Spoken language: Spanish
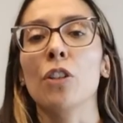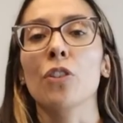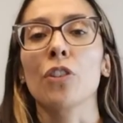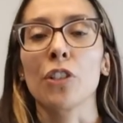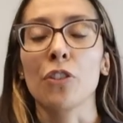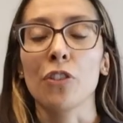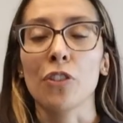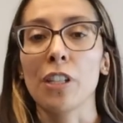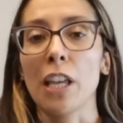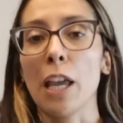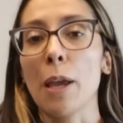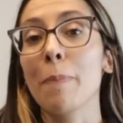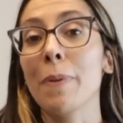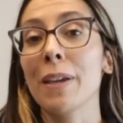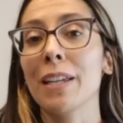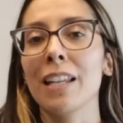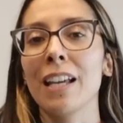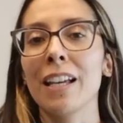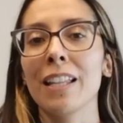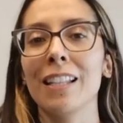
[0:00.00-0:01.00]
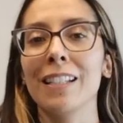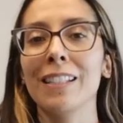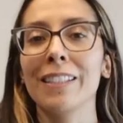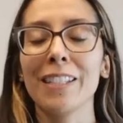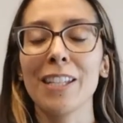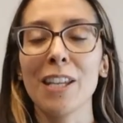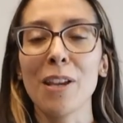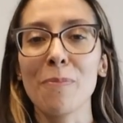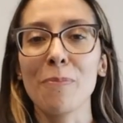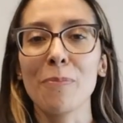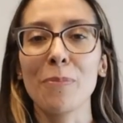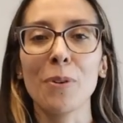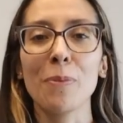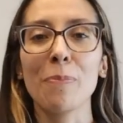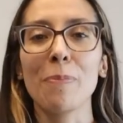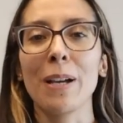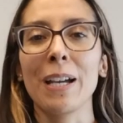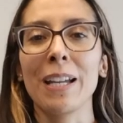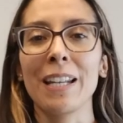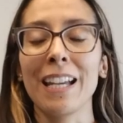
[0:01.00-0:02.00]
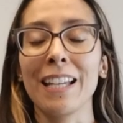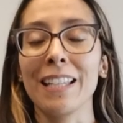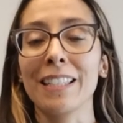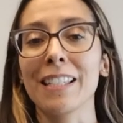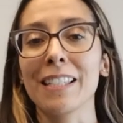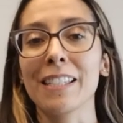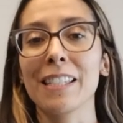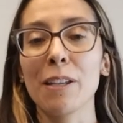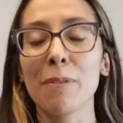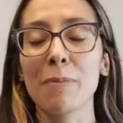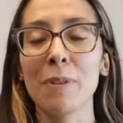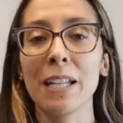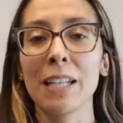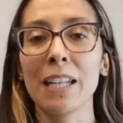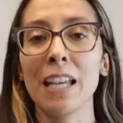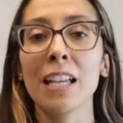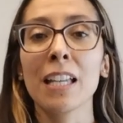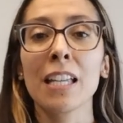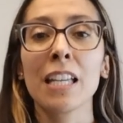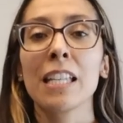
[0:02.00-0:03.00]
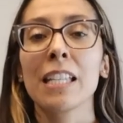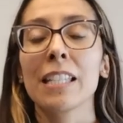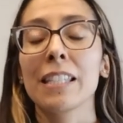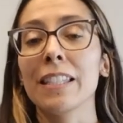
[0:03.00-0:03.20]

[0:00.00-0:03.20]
a lo que nos espera del tiempo para esta semana,